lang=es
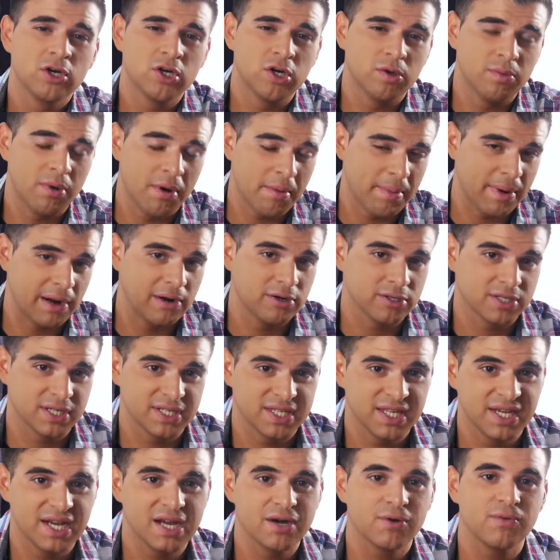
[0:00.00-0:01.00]
como para los
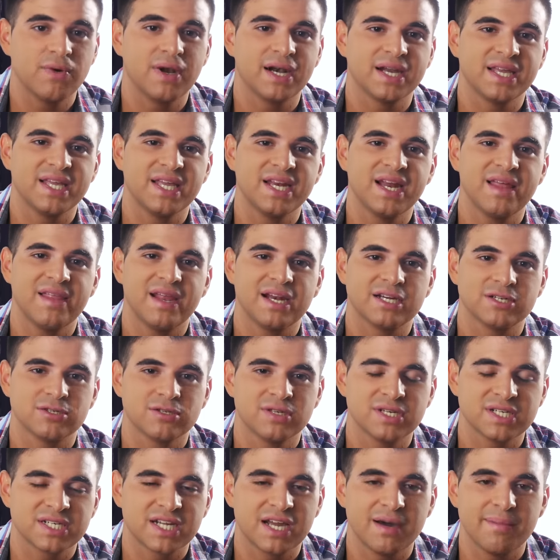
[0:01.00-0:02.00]
que tengan cualquiera de las
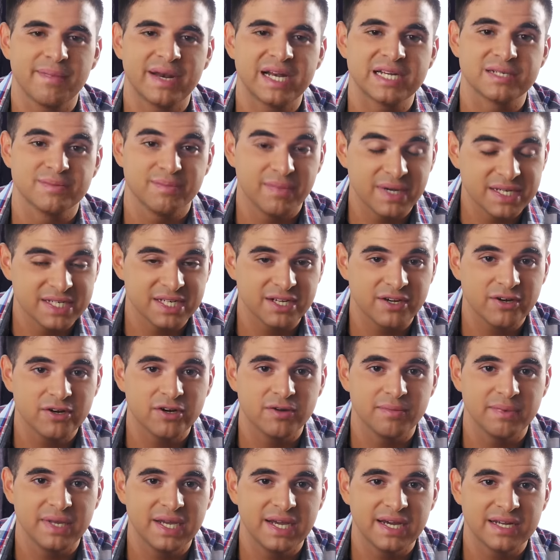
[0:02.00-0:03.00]
otras cámaras más
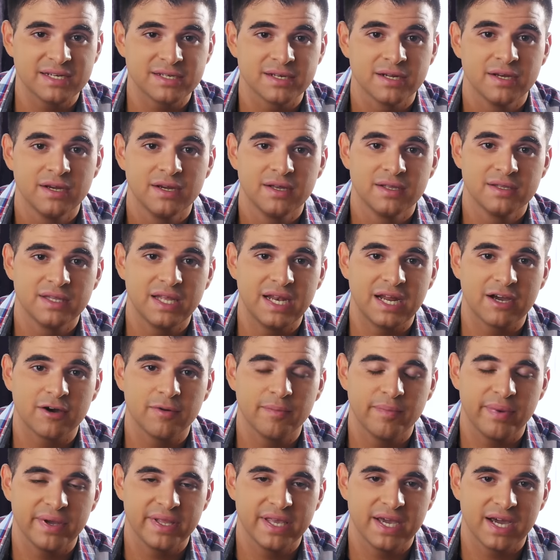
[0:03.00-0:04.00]
económicas de la
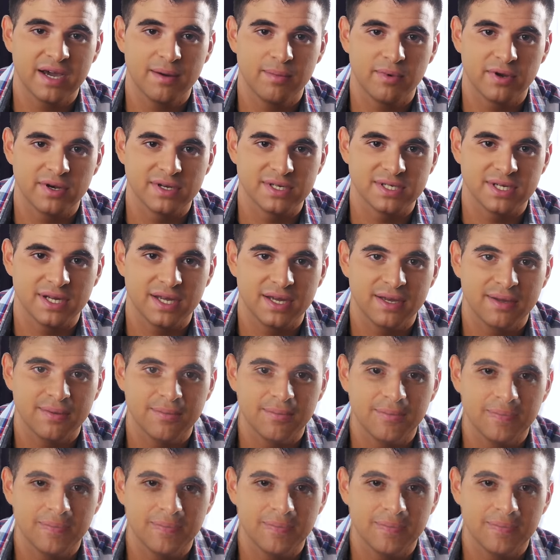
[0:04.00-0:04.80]
compañía japonesa.